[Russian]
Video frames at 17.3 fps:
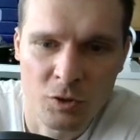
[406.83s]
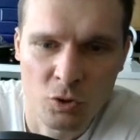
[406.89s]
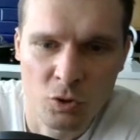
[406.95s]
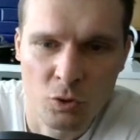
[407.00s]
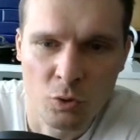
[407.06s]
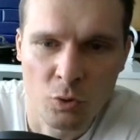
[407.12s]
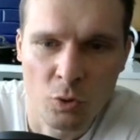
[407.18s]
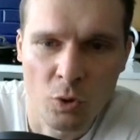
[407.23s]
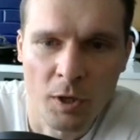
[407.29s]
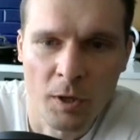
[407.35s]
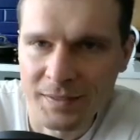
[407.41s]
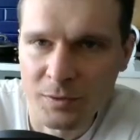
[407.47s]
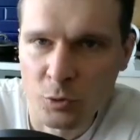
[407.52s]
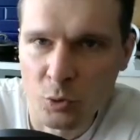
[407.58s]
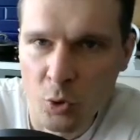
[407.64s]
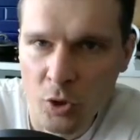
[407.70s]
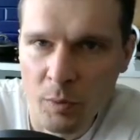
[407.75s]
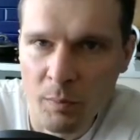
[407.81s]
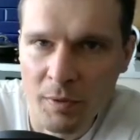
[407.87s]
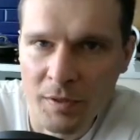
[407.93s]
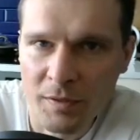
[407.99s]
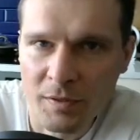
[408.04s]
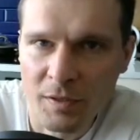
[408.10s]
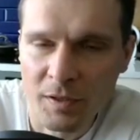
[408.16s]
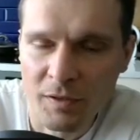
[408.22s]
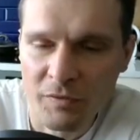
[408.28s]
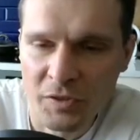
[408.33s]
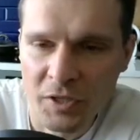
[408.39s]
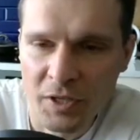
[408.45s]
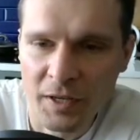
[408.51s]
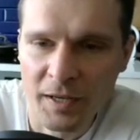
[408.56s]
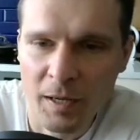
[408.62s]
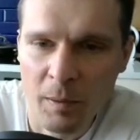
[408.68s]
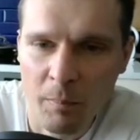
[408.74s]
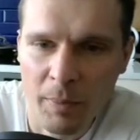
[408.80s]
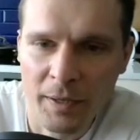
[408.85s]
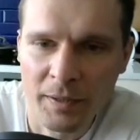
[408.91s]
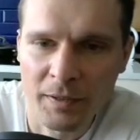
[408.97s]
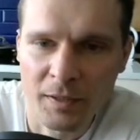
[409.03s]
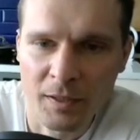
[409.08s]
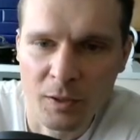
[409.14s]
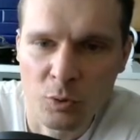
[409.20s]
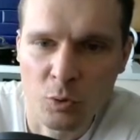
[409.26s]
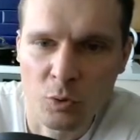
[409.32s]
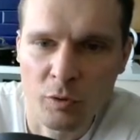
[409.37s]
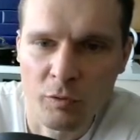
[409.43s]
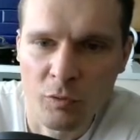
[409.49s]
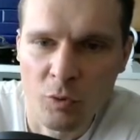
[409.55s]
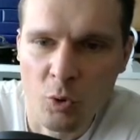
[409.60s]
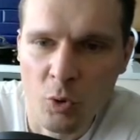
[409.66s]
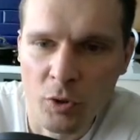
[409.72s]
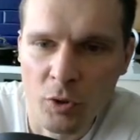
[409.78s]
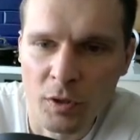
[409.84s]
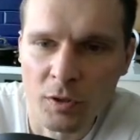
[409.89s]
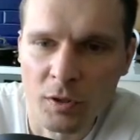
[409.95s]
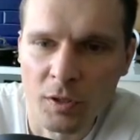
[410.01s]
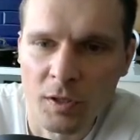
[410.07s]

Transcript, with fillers: что стоимость всех компаний, которые входят